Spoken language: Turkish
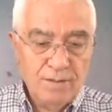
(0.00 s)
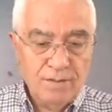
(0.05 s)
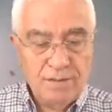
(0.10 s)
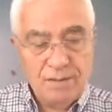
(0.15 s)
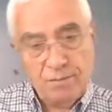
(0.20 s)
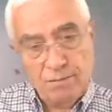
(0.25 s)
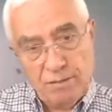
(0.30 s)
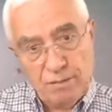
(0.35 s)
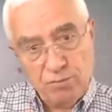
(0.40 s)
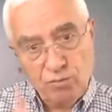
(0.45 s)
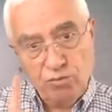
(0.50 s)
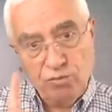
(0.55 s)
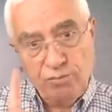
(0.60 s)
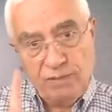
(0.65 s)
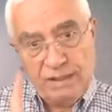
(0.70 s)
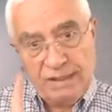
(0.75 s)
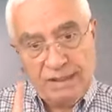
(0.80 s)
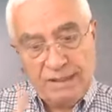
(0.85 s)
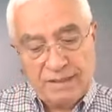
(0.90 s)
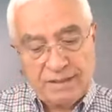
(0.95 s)
Şimdi bu
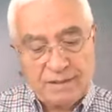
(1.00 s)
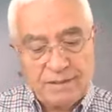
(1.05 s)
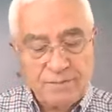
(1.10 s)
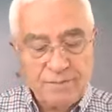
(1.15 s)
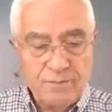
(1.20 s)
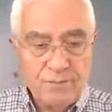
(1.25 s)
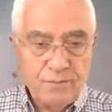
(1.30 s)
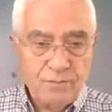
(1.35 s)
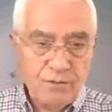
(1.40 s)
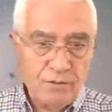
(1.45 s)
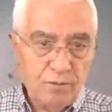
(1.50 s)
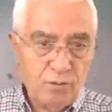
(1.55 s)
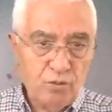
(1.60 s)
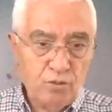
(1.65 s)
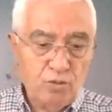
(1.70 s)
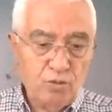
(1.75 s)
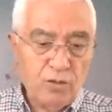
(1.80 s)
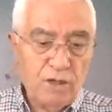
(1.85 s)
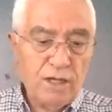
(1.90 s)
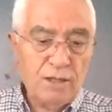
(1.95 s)
bir.
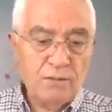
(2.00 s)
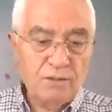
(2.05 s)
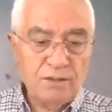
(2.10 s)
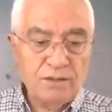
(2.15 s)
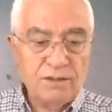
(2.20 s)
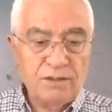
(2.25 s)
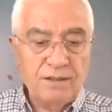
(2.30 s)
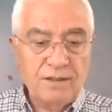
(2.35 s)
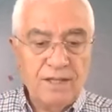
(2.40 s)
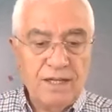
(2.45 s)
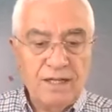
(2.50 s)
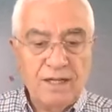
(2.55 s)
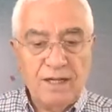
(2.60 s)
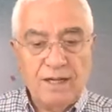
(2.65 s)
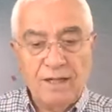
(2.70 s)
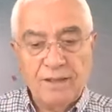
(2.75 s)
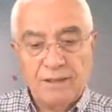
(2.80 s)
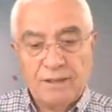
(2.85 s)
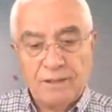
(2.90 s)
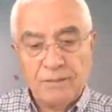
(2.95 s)
Şimdi Kur'an'ımızı ele
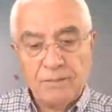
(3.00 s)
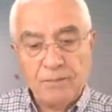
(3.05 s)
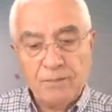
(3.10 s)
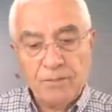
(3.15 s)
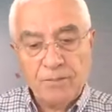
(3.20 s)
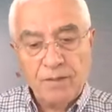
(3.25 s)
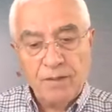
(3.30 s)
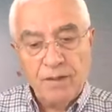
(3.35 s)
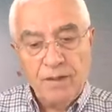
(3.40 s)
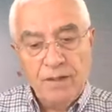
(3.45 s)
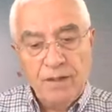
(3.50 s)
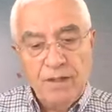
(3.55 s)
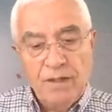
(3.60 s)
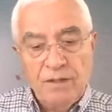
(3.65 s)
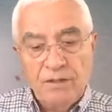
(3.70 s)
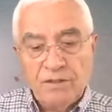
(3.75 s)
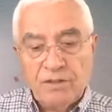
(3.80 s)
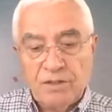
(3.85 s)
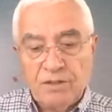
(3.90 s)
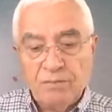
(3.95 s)
aldık.
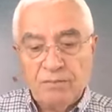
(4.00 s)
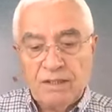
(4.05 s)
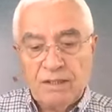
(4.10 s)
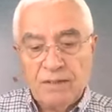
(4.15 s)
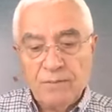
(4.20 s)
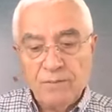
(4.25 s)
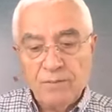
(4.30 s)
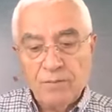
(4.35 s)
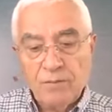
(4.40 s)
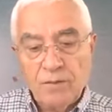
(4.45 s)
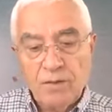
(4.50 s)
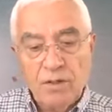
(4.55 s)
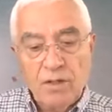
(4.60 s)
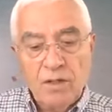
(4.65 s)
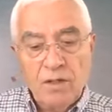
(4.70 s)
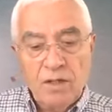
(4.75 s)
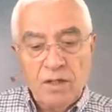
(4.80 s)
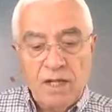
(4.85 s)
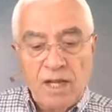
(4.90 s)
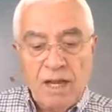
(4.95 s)
Şimdi
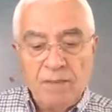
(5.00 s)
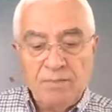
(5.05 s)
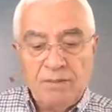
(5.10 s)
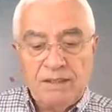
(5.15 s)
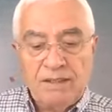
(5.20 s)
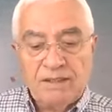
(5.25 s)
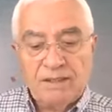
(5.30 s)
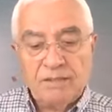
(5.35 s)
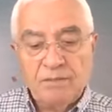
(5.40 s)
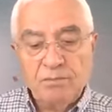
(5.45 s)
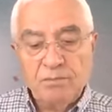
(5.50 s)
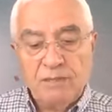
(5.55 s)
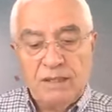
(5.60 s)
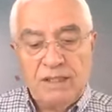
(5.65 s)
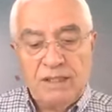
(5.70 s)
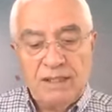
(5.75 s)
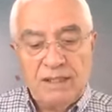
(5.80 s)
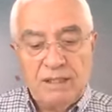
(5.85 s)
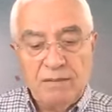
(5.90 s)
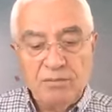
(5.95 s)
hepinizin
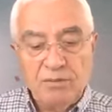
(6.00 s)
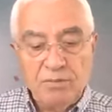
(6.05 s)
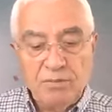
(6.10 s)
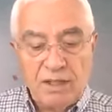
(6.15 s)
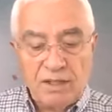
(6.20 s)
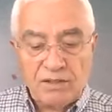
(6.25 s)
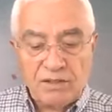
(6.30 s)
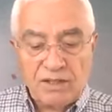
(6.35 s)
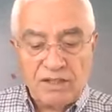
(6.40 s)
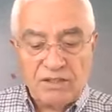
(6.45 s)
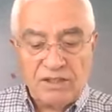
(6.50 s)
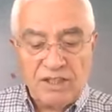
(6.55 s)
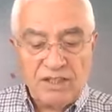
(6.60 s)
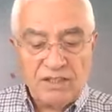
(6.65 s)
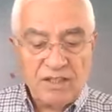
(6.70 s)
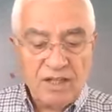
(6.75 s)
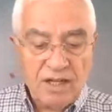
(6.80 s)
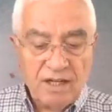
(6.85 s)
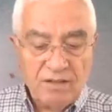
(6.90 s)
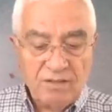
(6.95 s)
bildiği bir başka
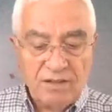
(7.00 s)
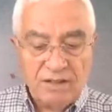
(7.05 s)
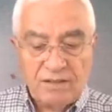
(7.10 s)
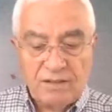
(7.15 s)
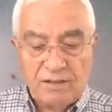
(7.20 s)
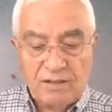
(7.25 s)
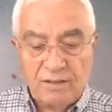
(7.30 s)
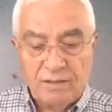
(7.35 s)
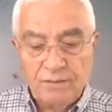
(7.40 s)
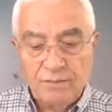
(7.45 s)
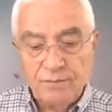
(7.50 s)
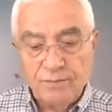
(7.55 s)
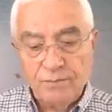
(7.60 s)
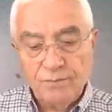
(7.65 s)
şey daha var.